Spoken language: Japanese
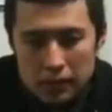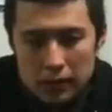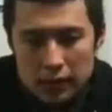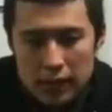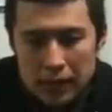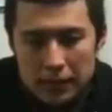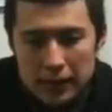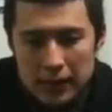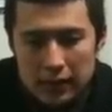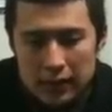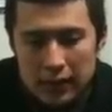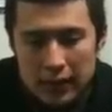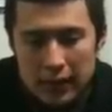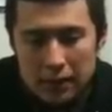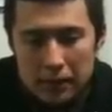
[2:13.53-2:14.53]
もう掴み立っ
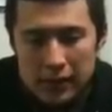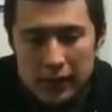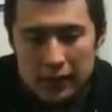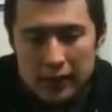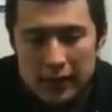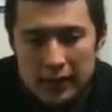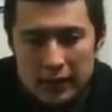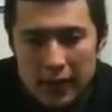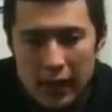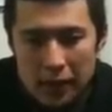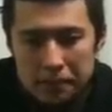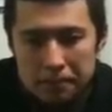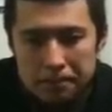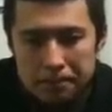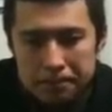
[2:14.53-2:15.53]
た銀メダルでした